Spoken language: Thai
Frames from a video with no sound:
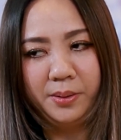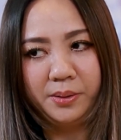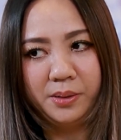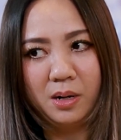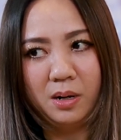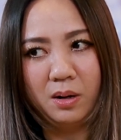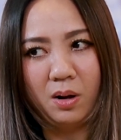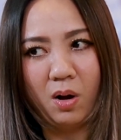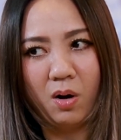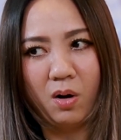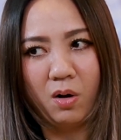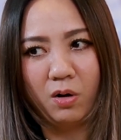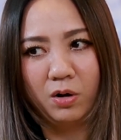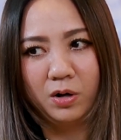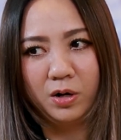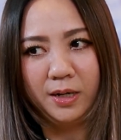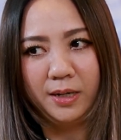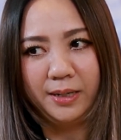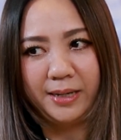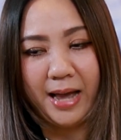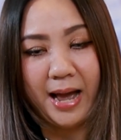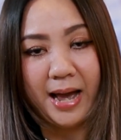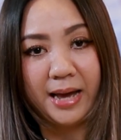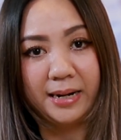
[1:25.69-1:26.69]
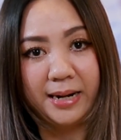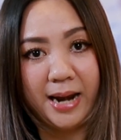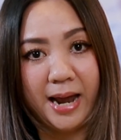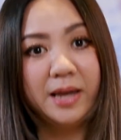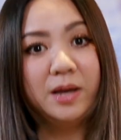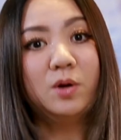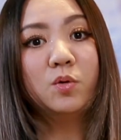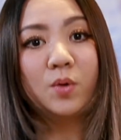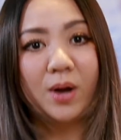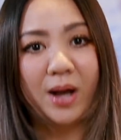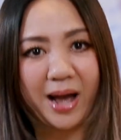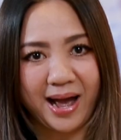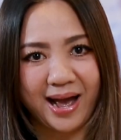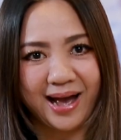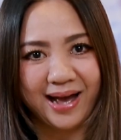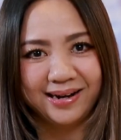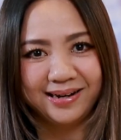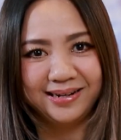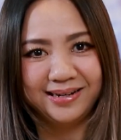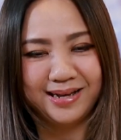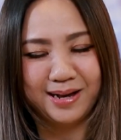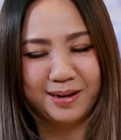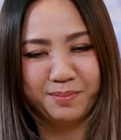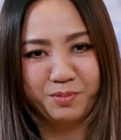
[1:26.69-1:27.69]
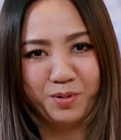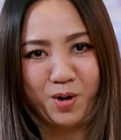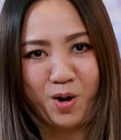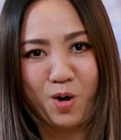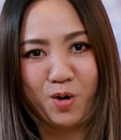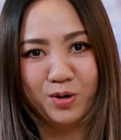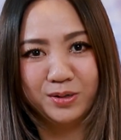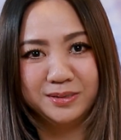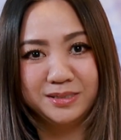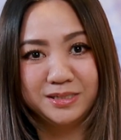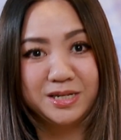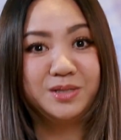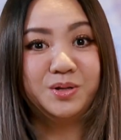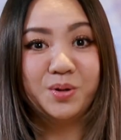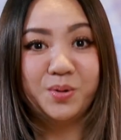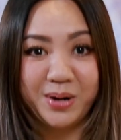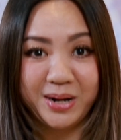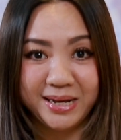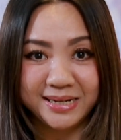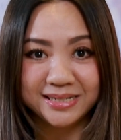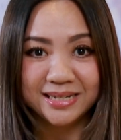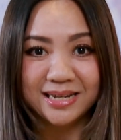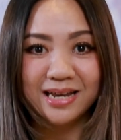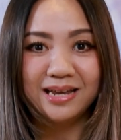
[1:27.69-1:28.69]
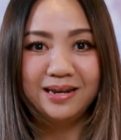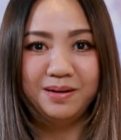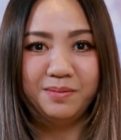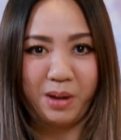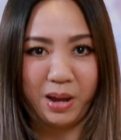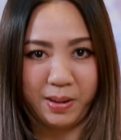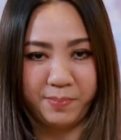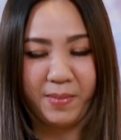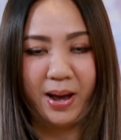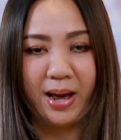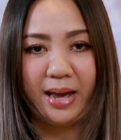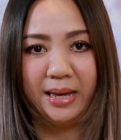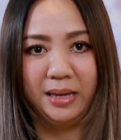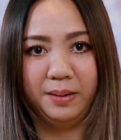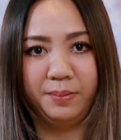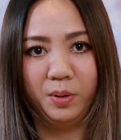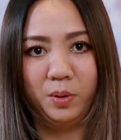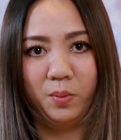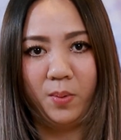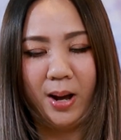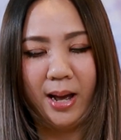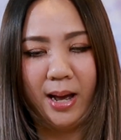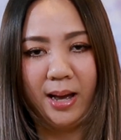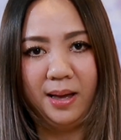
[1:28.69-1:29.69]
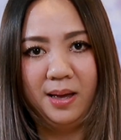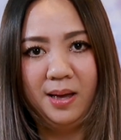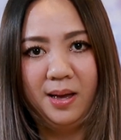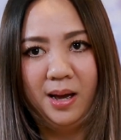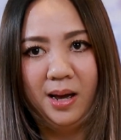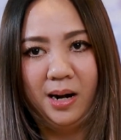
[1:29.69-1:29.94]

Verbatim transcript: เรื่องของการให้โอกาสกับของเจเนอเรชันใหม่ๆ เพราะว่า